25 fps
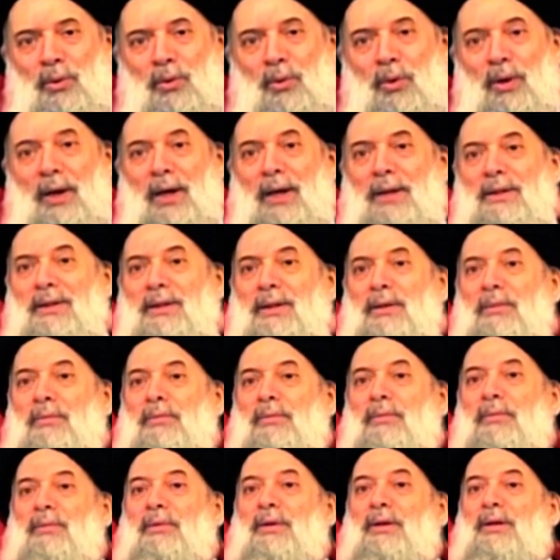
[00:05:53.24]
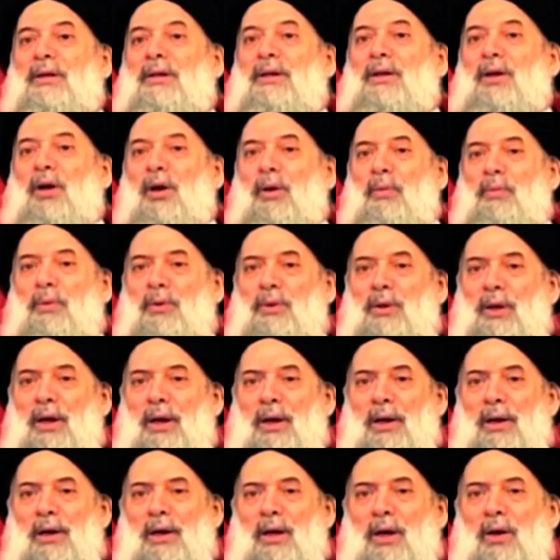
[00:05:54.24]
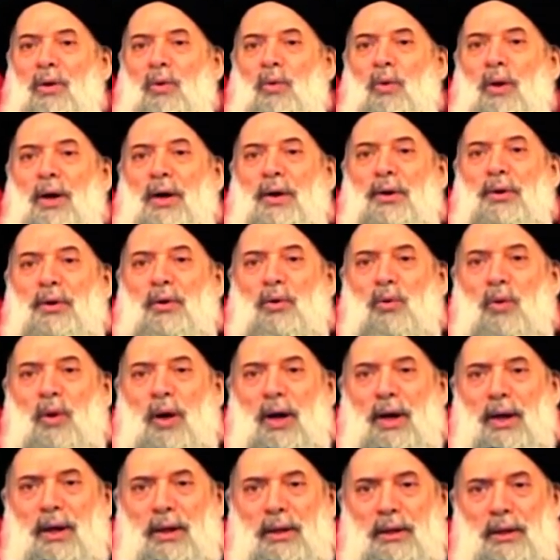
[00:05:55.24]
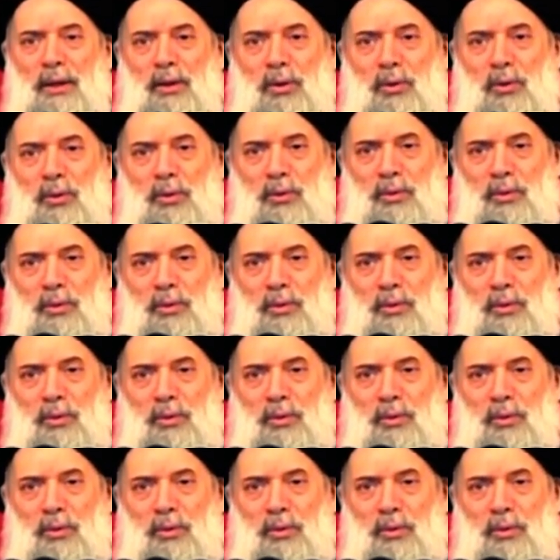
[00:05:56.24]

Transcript: ولازم نعبد الله وأن نوحده